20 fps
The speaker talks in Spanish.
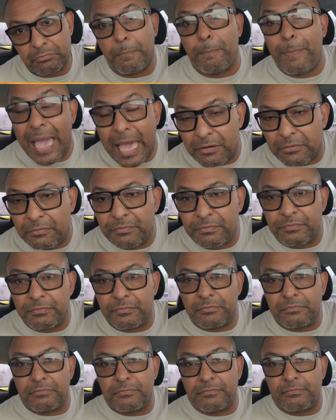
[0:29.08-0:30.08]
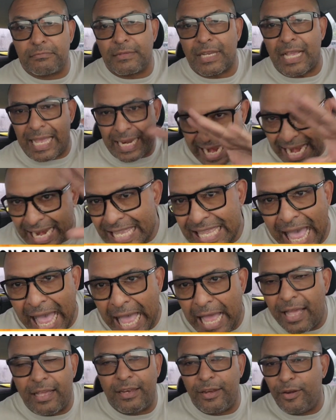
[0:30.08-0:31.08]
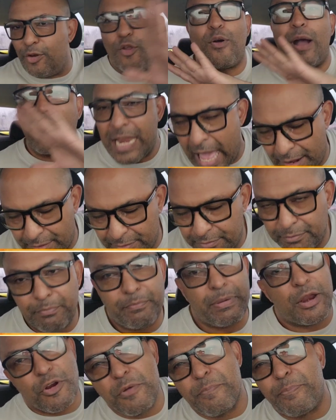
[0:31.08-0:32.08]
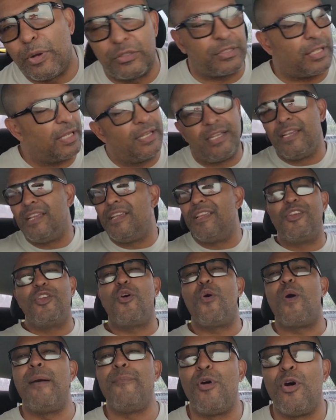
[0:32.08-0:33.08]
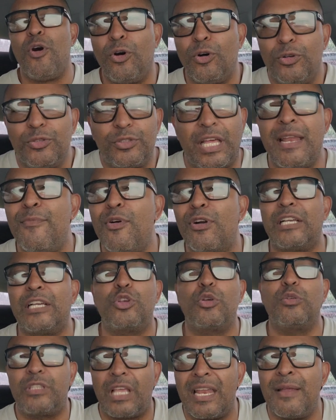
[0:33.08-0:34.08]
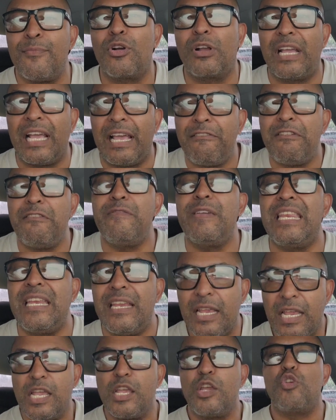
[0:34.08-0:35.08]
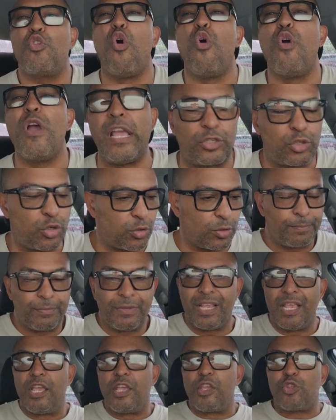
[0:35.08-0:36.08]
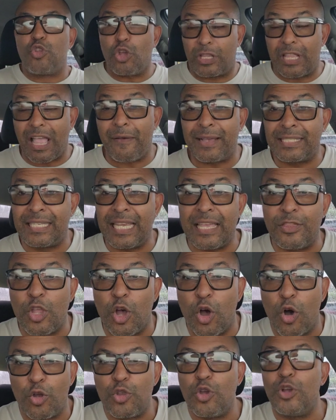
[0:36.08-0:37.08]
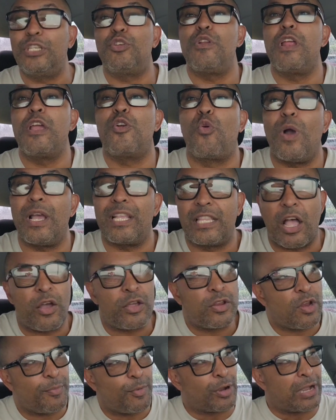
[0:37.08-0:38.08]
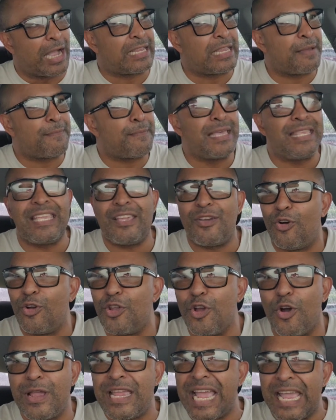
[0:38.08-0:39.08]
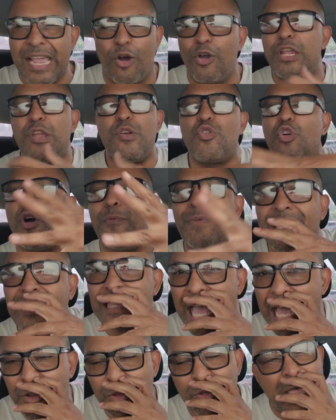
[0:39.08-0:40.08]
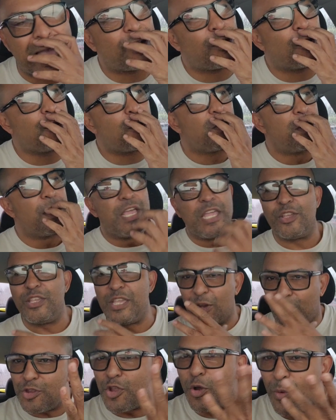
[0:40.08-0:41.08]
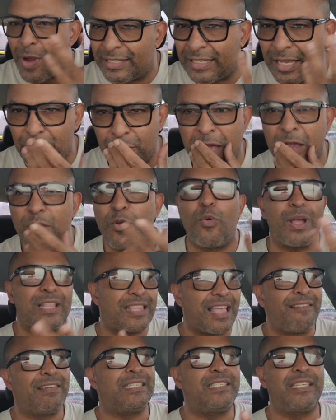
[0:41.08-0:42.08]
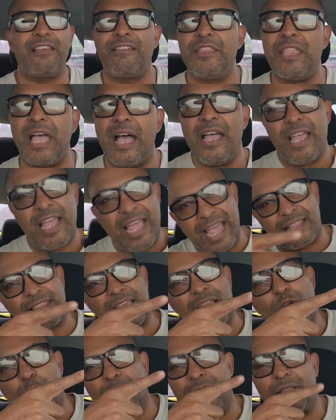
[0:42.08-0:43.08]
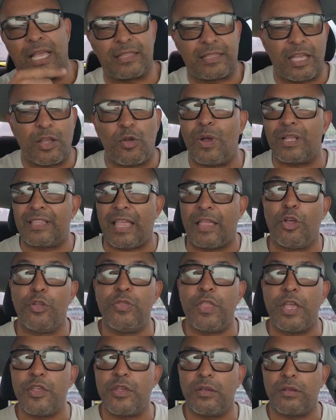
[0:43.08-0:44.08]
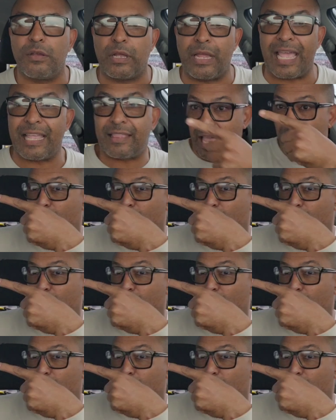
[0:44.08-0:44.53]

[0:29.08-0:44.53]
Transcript: pero en realidad no ganar. Pero no importa. No vamos, tenemos que, tenemos que vivir con eso. Yo estaba haciendo, yo hice una encuesta hoy, ¿no? Porque alguien me dijo, yo oí, un comentario de algo, ¿no? Y dije, coño, voy a hacer una encuesta, a ver si es verdad. Esta encuesta, esta encuesta, donde. Esta